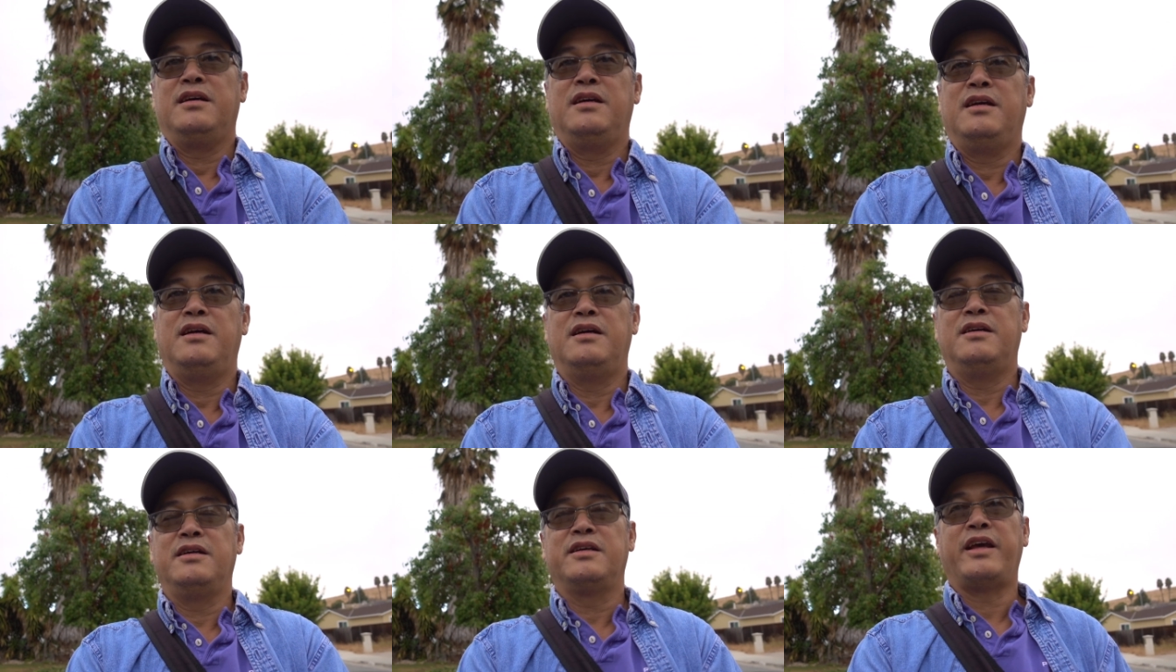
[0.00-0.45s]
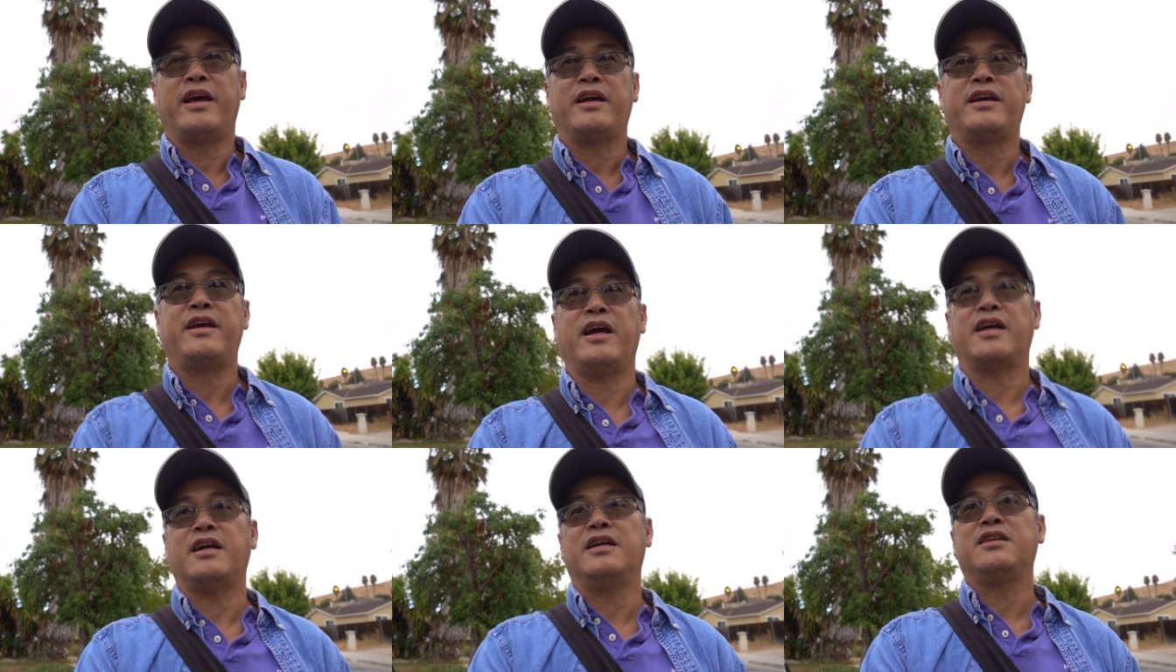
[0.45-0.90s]
hơi
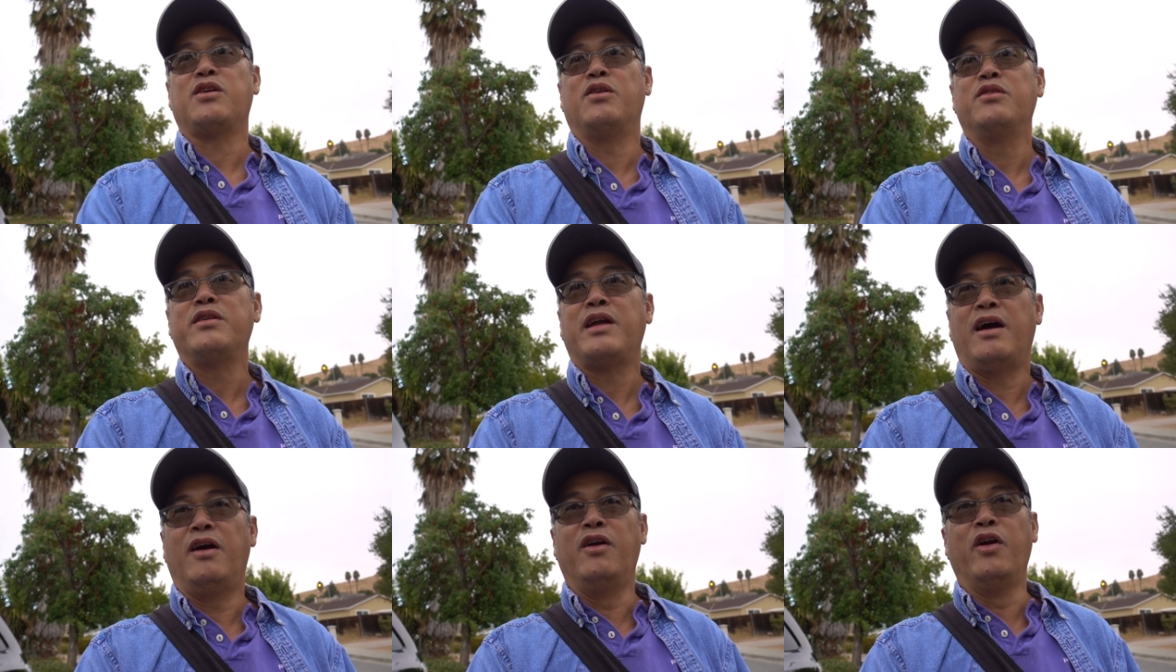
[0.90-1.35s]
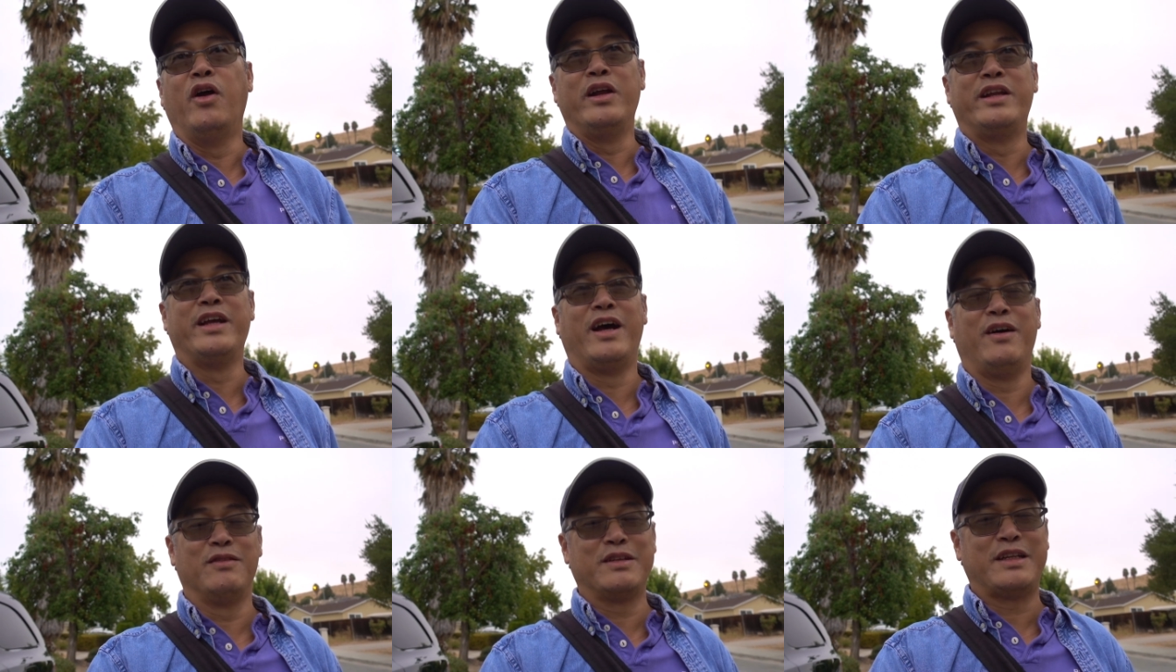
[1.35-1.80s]
nhạt nhạt cái chỗ nào
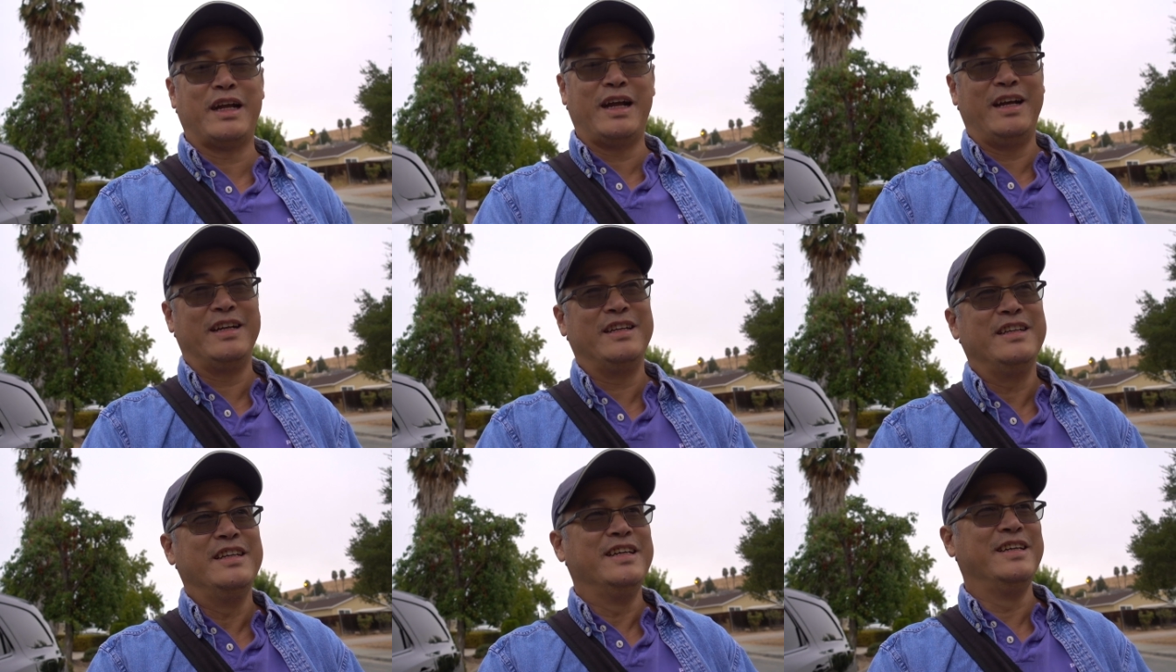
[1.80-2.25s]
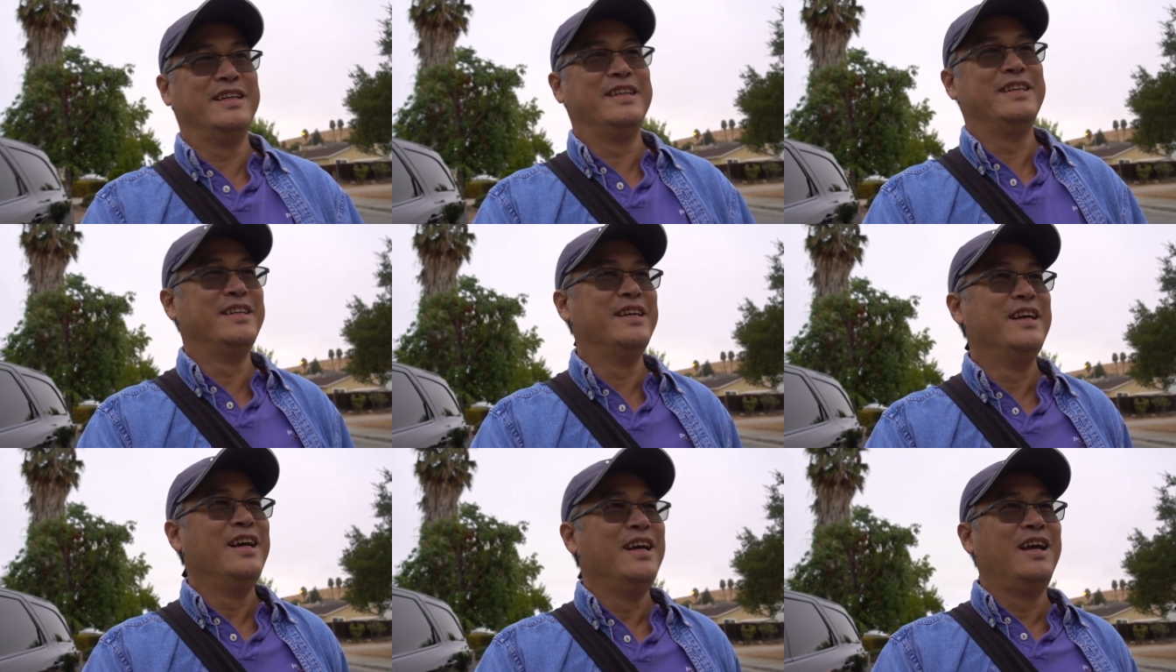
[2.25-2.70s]
không ta.
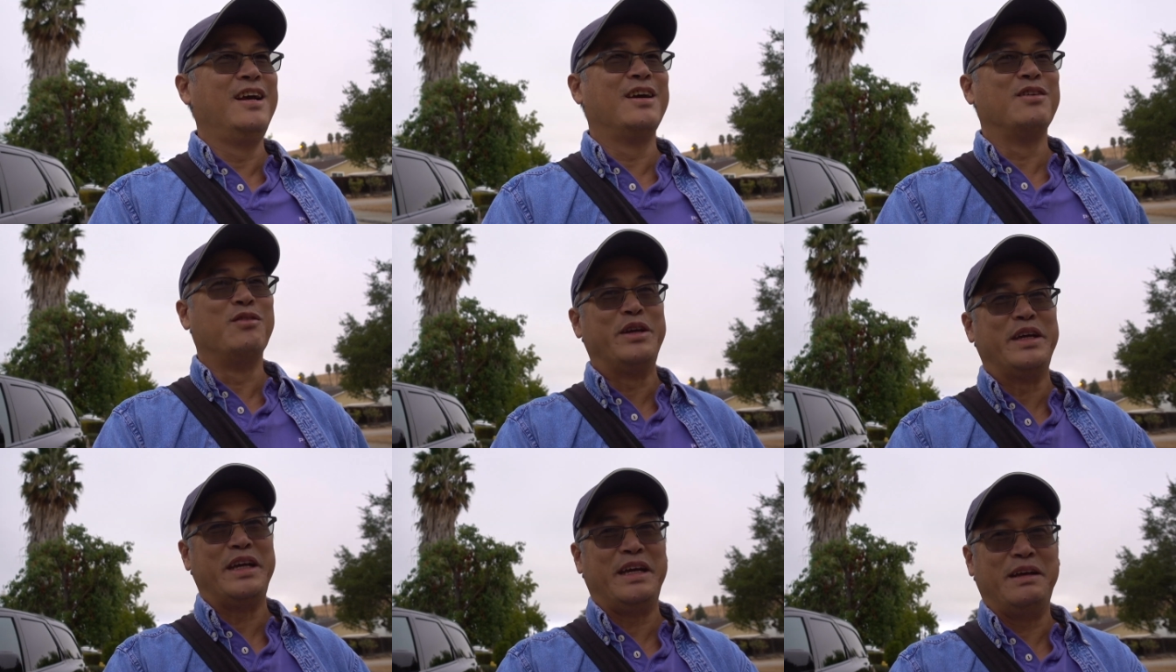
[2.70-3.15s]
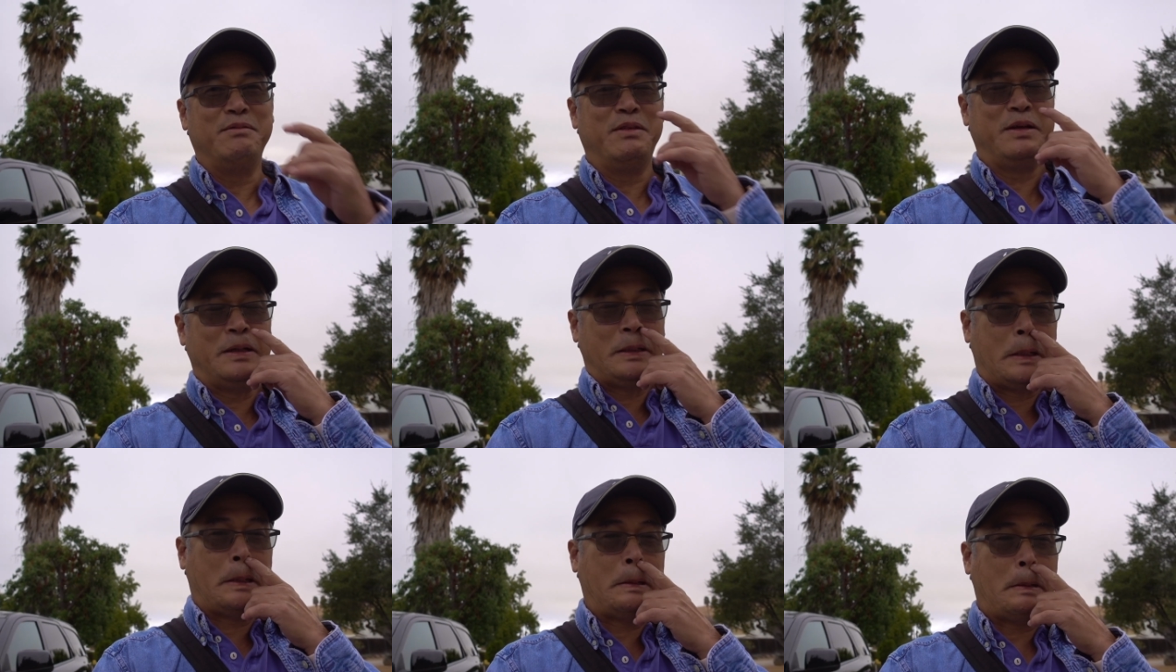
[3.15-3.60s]
Nguy hiểm
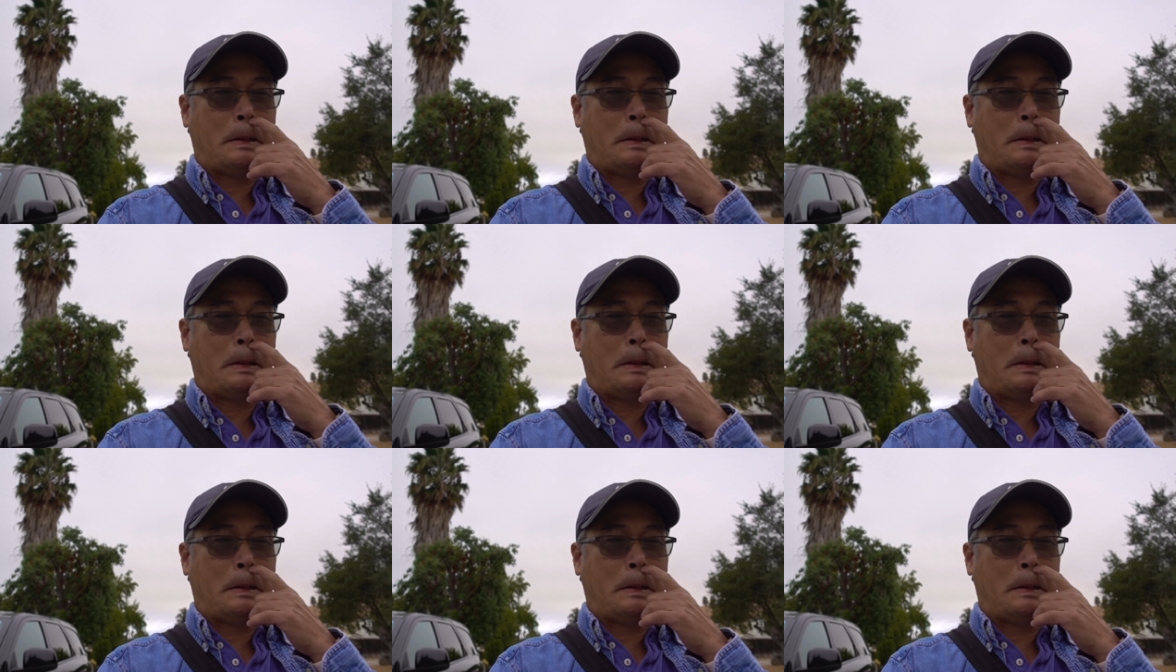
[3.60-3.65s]
gì